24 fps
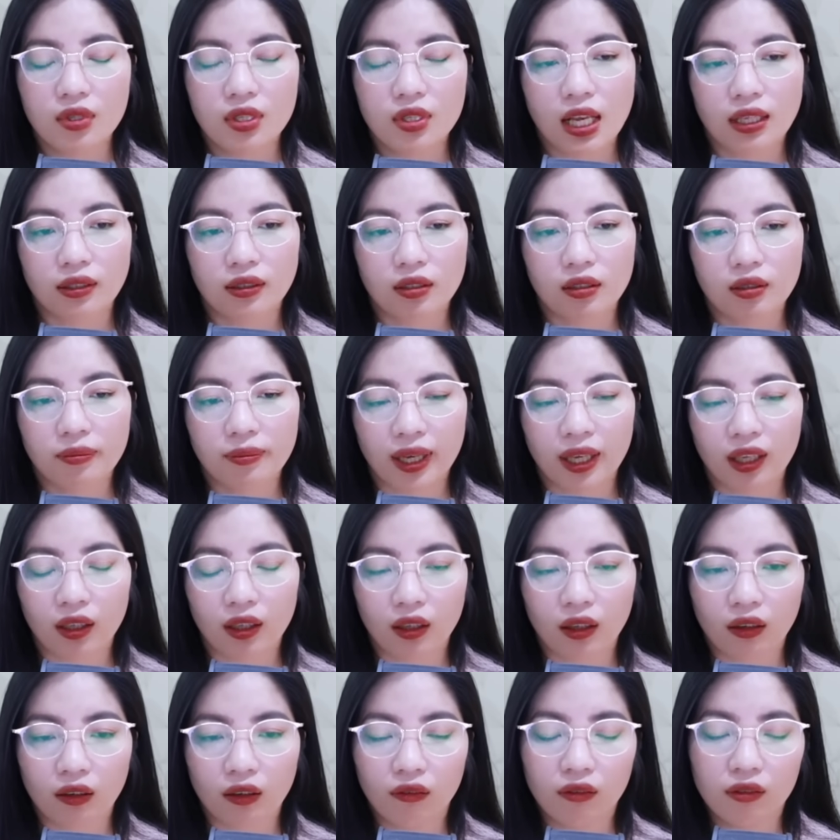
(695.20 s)
Dạ thưa
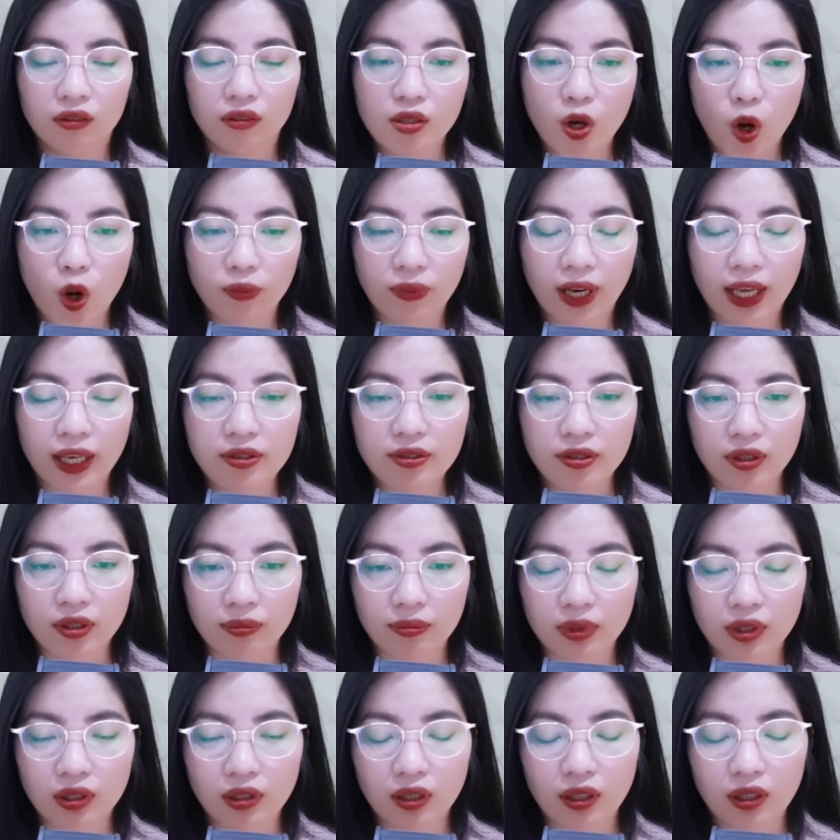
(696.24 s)
mẹ, hôm nay trời
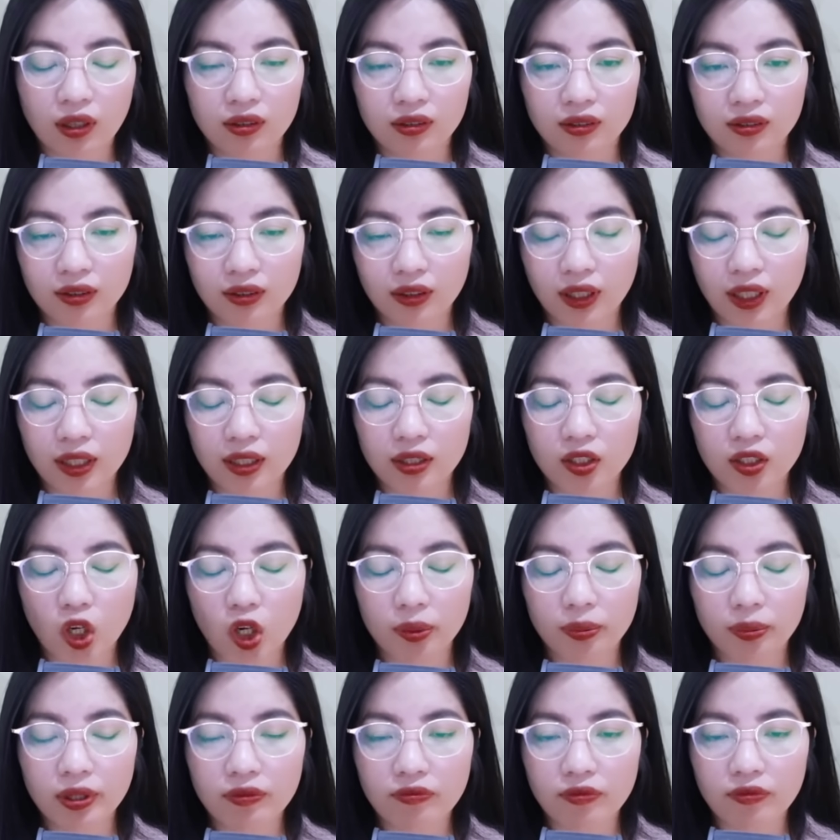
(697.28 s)
mưa nên
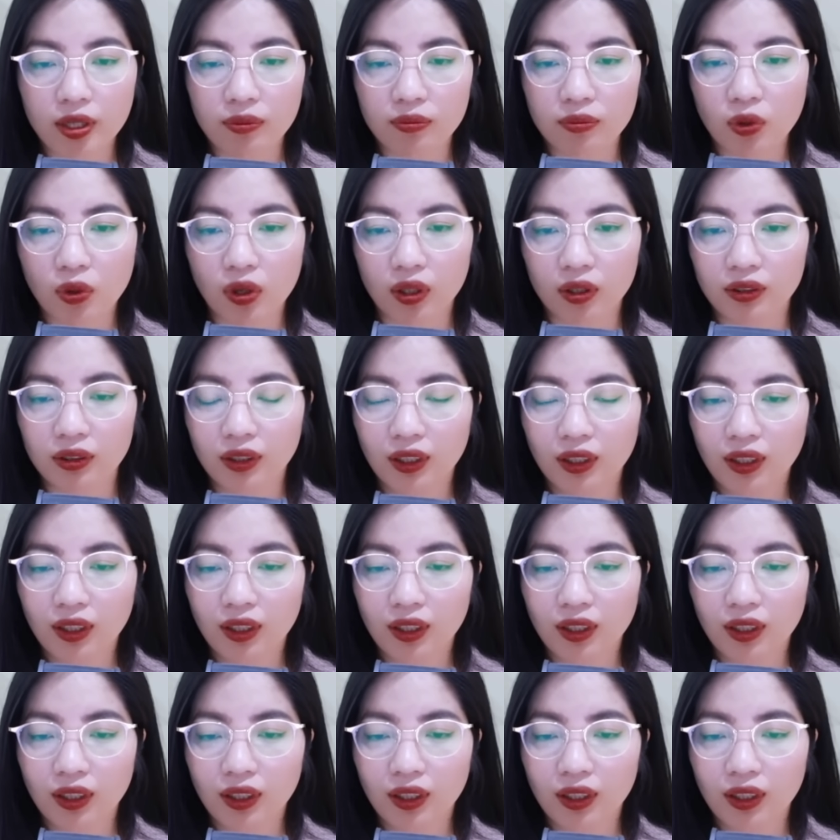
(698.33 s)
con mới về muộn.